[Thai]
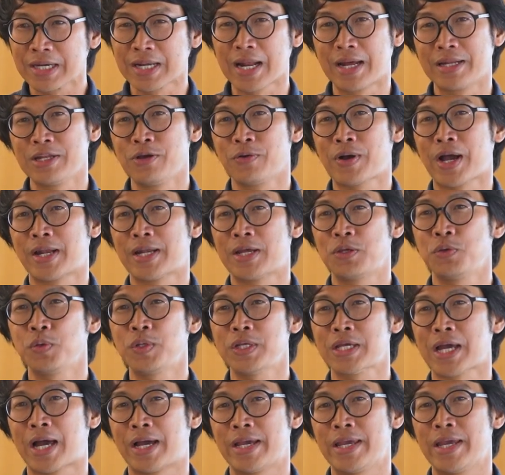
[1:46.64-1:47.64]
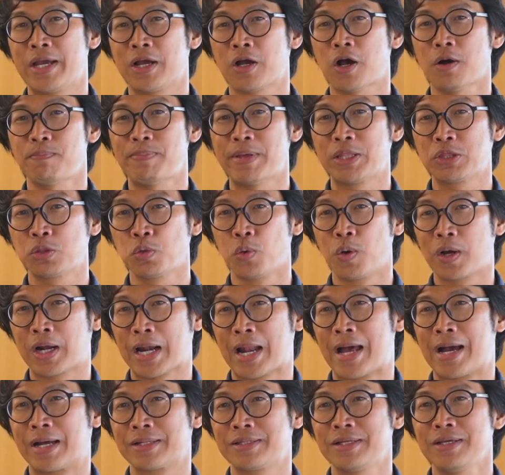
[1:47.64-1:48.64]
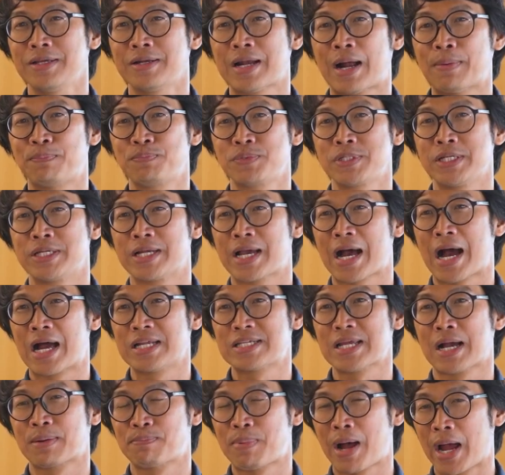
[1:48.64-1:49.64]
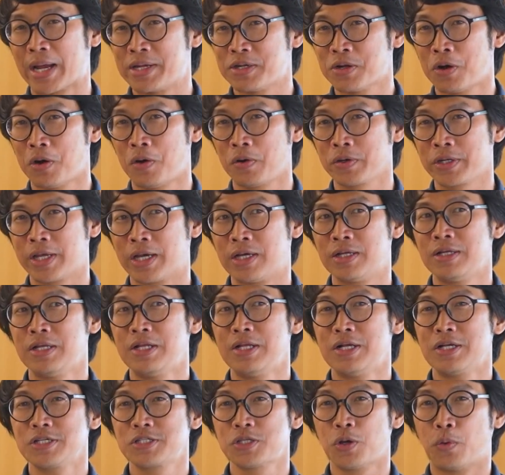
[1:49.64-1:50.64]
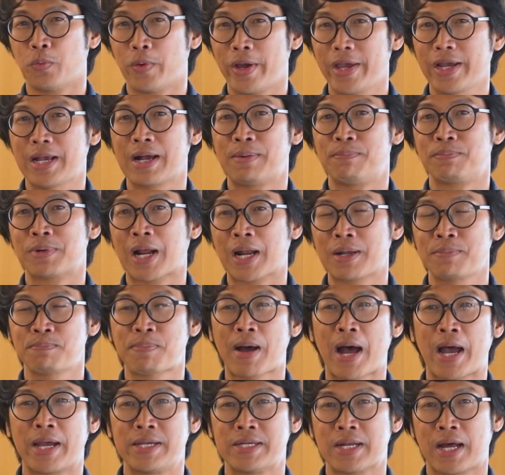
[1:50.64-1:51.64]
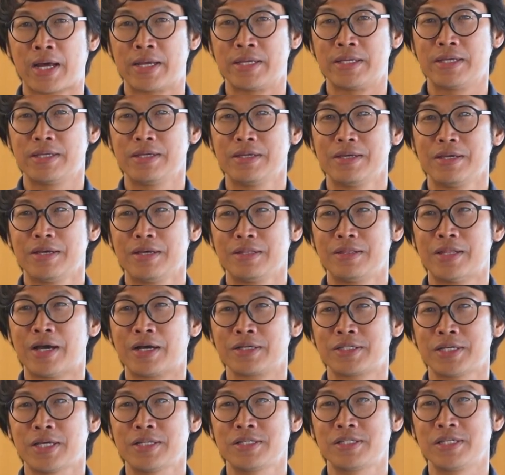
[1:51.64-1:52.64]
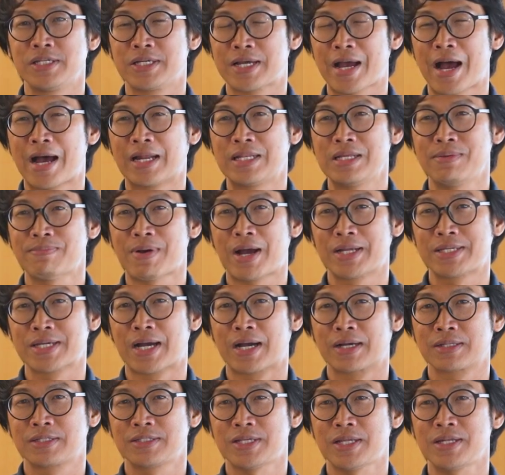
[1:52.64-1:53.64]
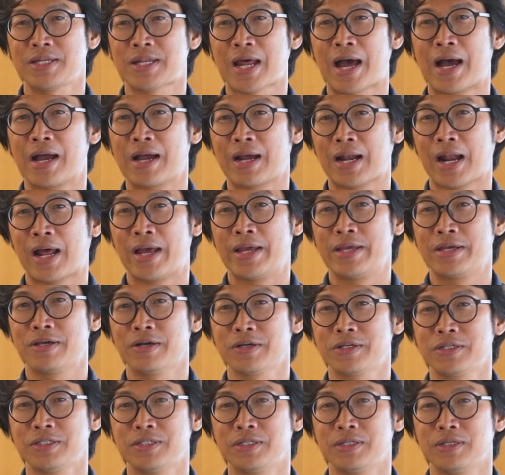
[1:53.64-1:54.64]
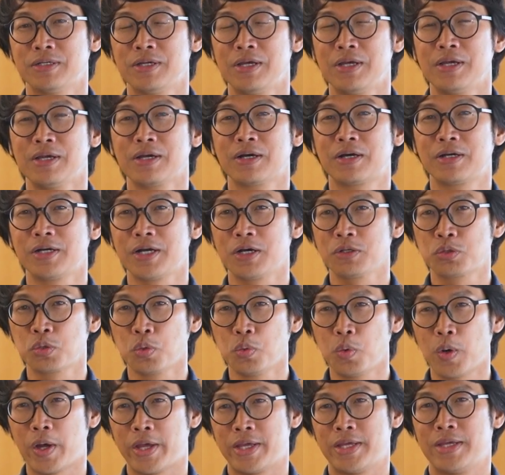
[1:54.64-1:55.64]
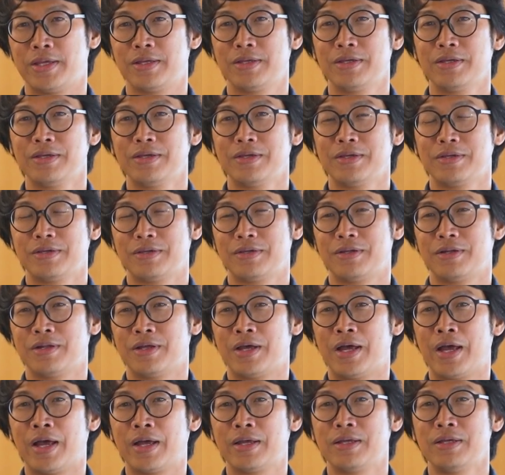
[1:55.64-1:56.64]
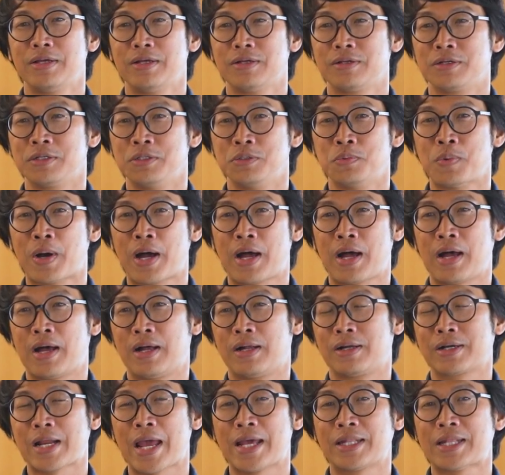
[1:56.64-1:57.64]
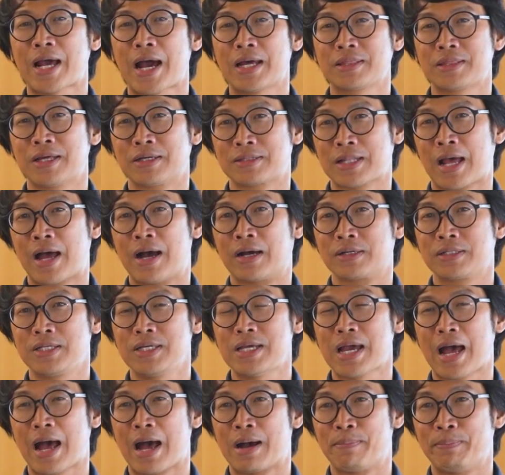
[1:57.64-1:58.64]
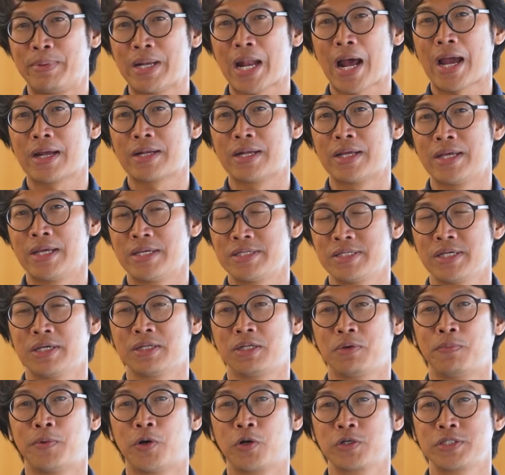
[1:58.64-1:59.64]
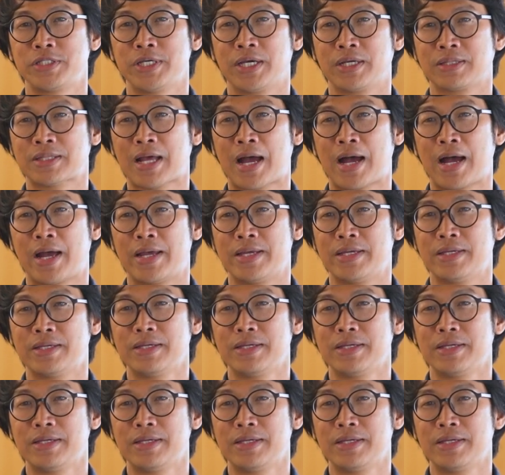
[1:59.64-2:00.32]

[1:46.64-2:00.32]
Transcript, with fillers: ขณะเดียวกันอยุธยาเองก็เป็นตัวกลางที่รับสินค้าจากภายนอกเนี่ยส่งให้กับรัฐภายในดังเช่นสินค้าที่มาจากเส้นทางไกลก็คือเครื่องถ้วยนะฮะหรือว่าแร่ธาตุต่างๆ ที่หาไม่ได้ในเอเชียตะวันออกเฉียงใต้